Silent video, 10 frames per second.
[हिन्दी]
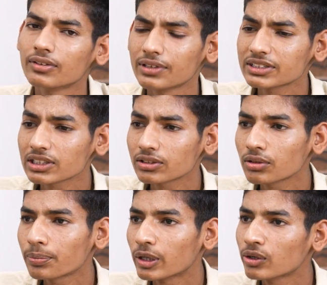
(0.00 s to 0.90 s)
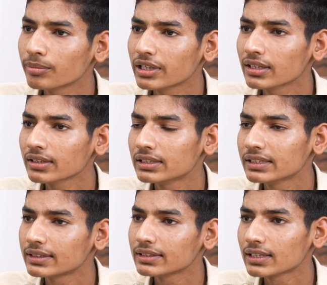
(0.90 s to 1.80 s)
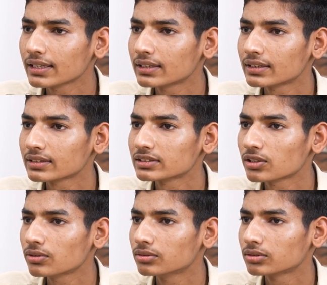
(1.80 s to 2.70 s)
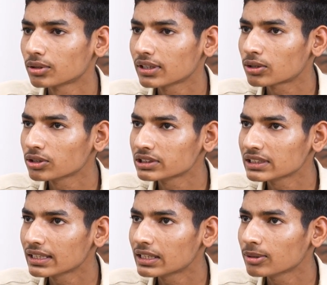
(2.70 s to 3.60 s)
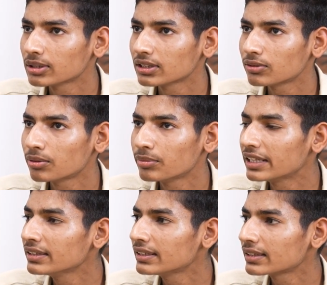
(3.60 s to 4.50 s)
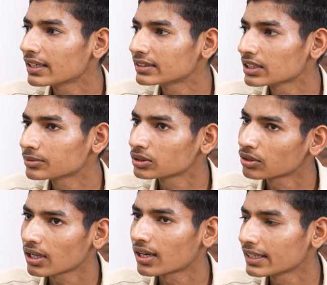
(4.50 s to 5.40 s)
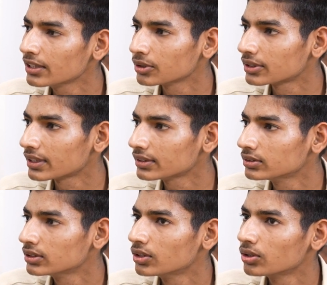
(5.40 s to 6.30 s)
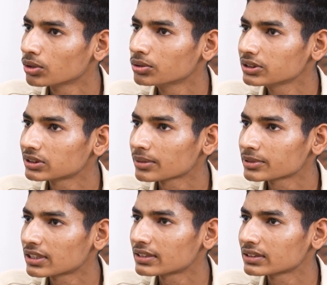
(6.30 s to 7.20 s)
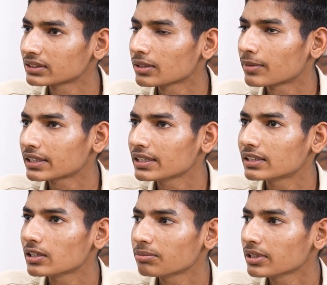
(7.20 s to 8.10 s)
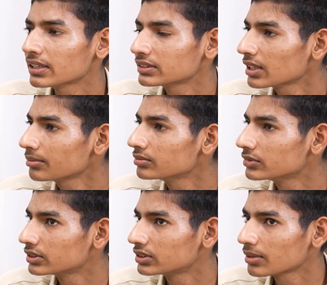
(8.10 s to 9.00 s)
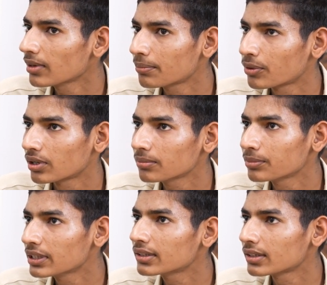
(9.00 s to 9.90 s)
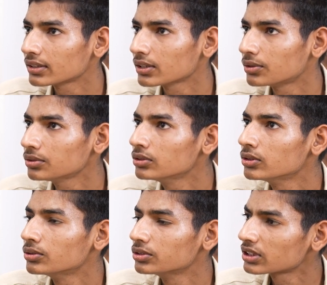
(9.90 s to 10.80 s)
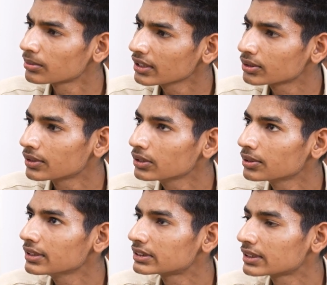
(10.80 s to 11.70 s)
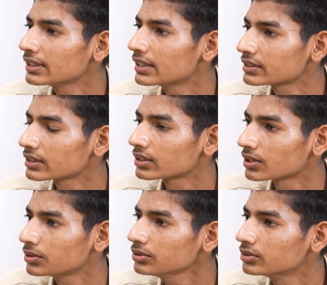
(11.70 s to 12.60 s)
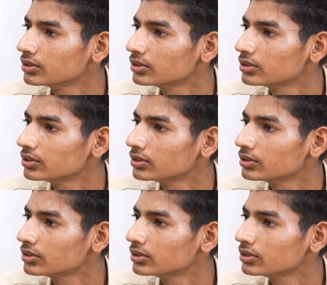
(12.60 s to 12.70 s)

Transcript: वैसे तो फ्लो में नीट की तैयारी करते जाओ थोड़ा कोचिंग का लेवल होता है वो मेन नीट के एग्जाम से थोड़ा हाई होता है हम्म, हम्म, हम्म। तो उस हिसाब से कर सकते हैं बाकी के पे एग्जाम जब आप फॉर्म फिल करते हो उसके बाद थोड़ी थोड़ी स्टडी कर सकते हो